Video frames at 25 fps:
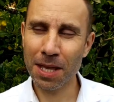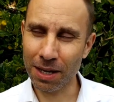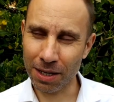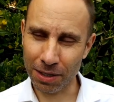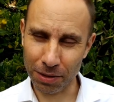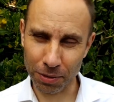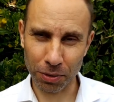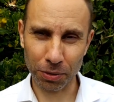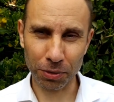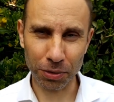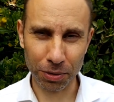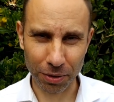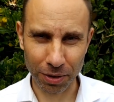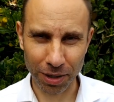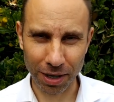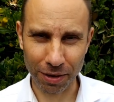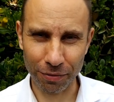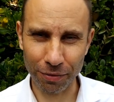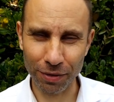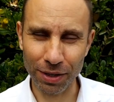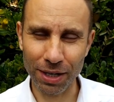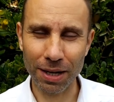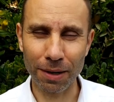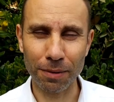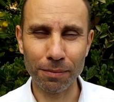en
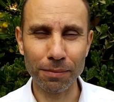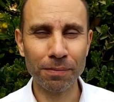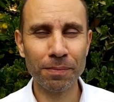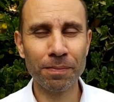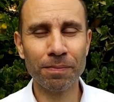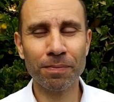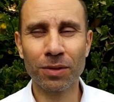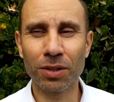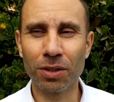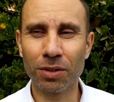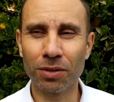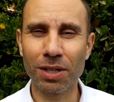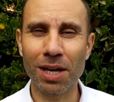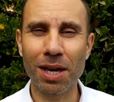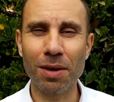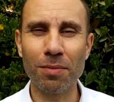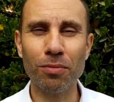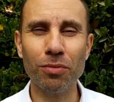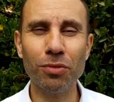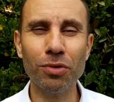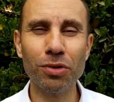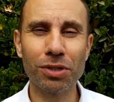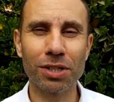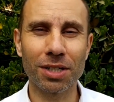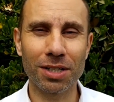ortografía, donde hay
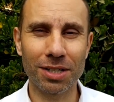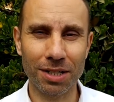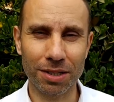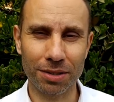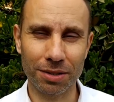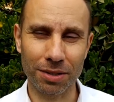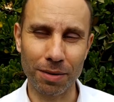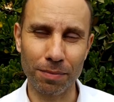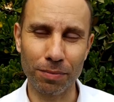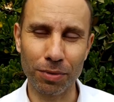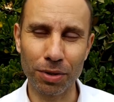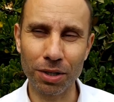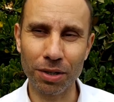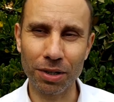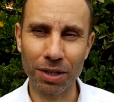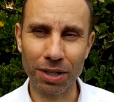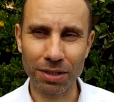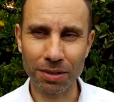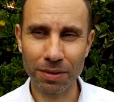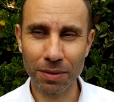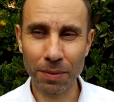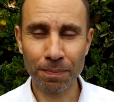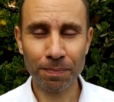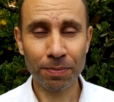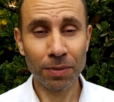muchas
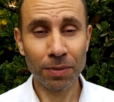excepciones.